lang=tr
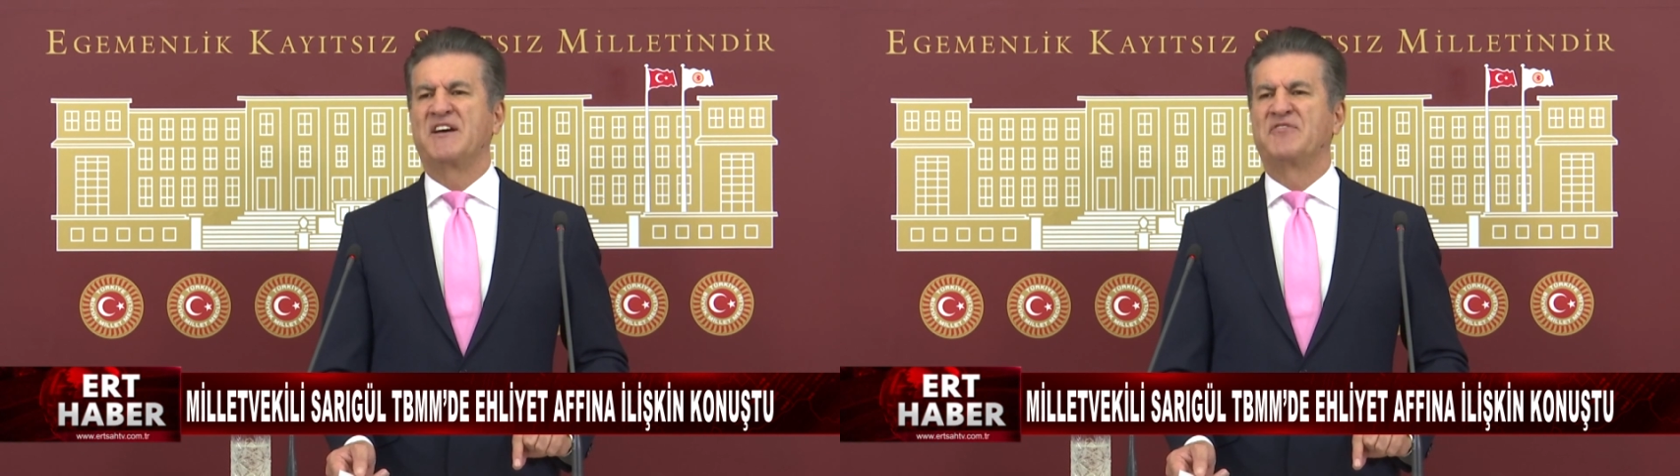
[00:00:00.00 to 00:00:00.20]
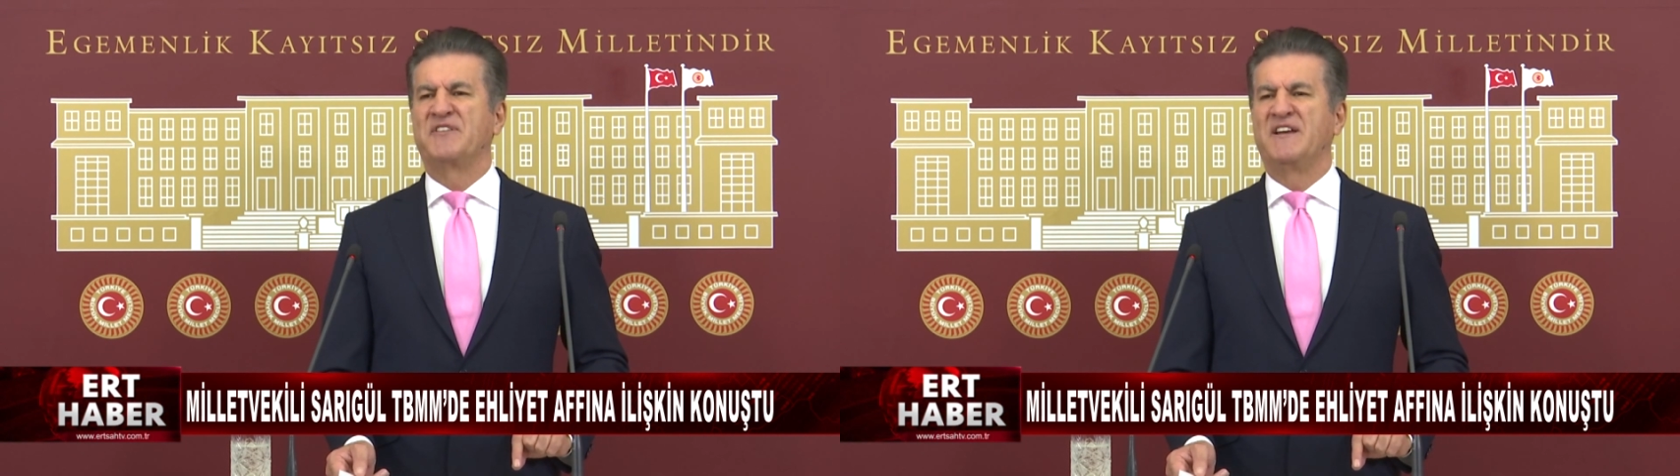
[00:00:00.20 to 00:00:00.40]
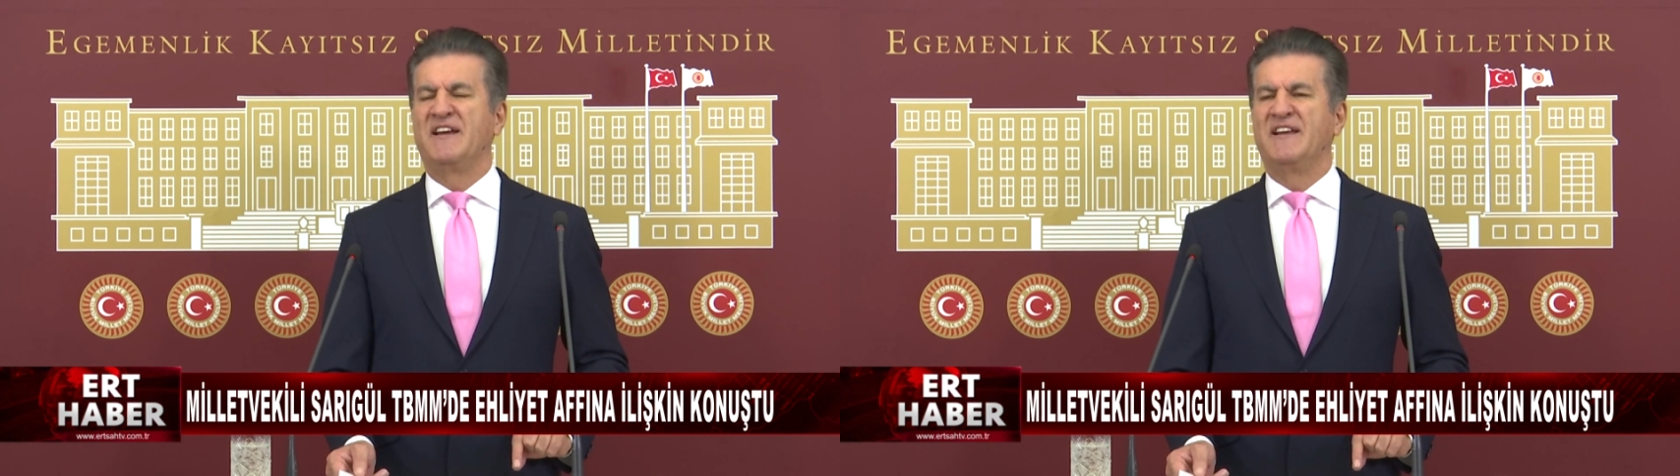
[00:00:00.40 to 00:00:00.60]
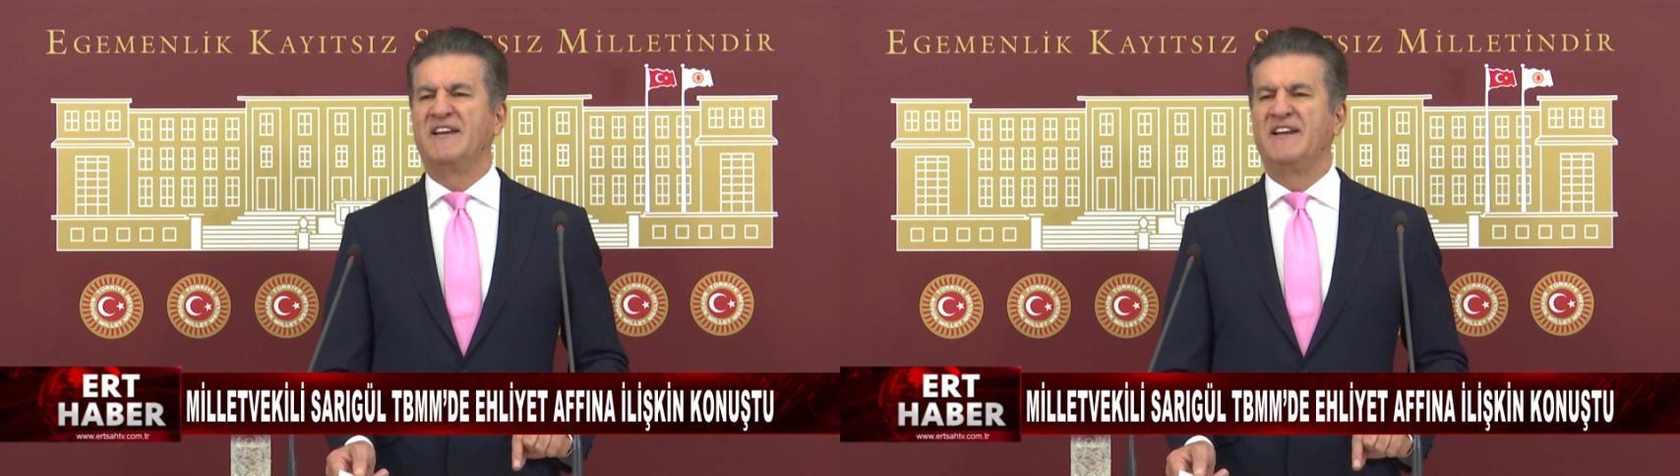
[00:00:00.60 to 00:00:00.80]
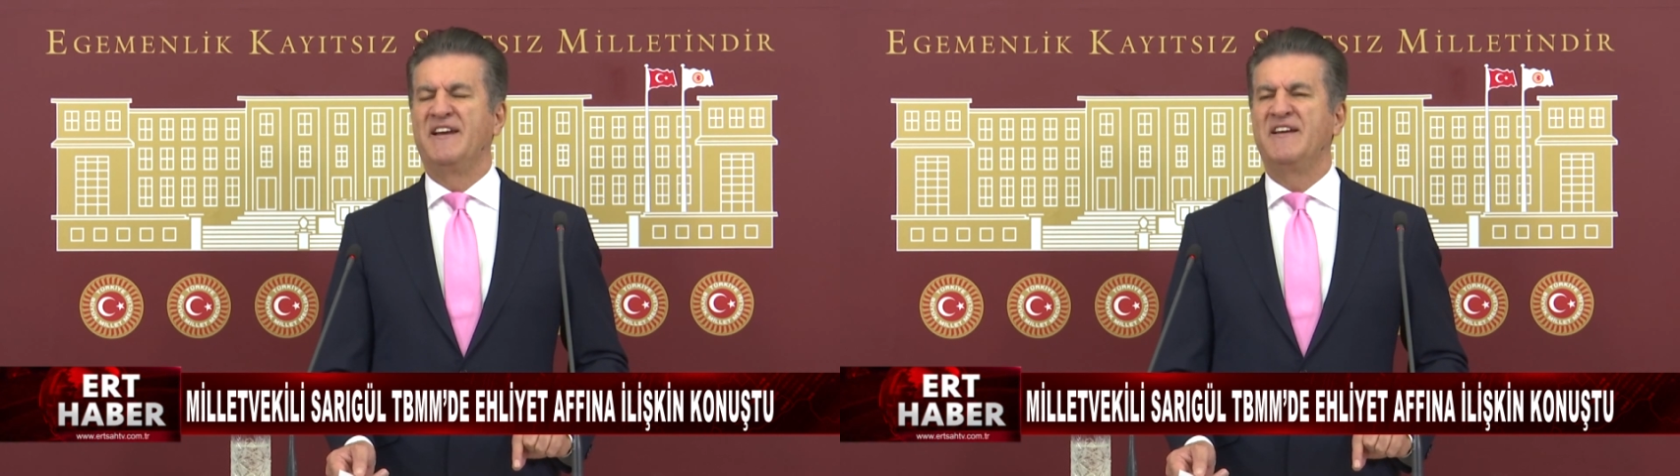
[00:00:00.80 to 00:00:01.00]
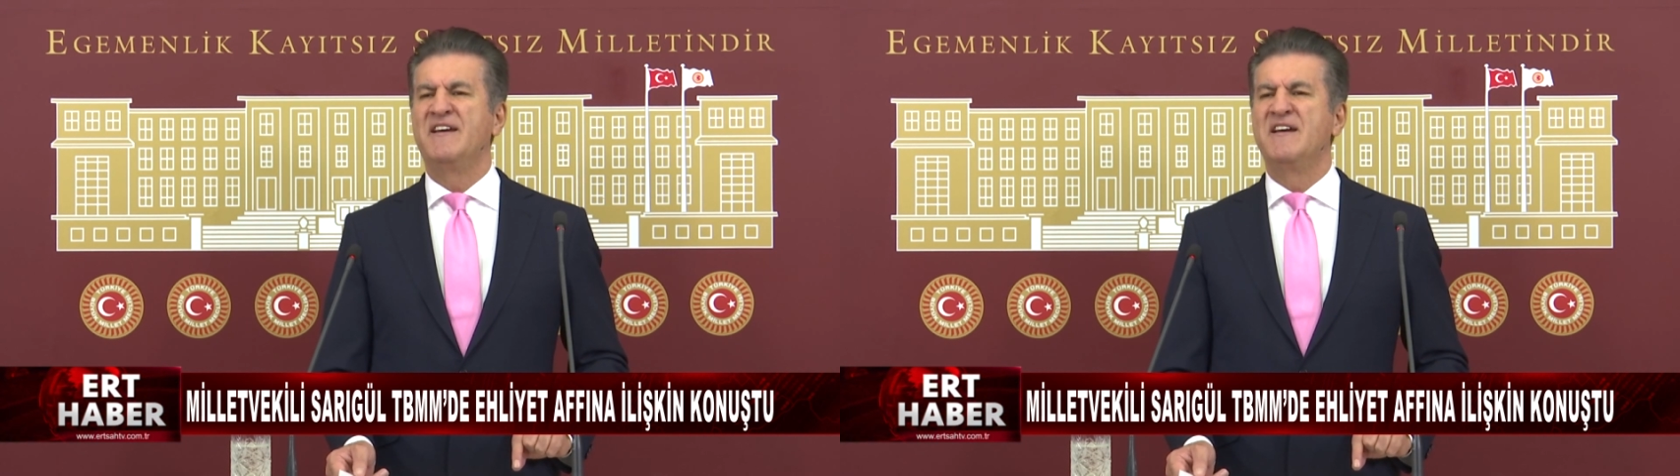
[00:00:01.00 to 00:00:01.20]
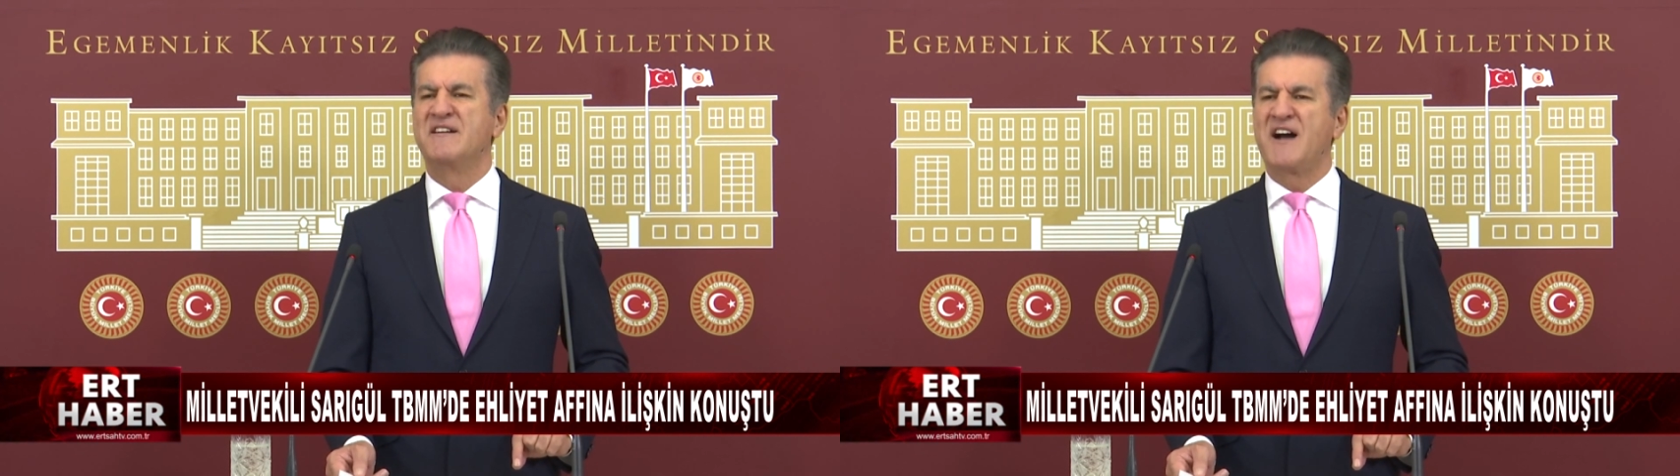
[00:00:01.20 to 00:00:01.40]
affıyla ilgili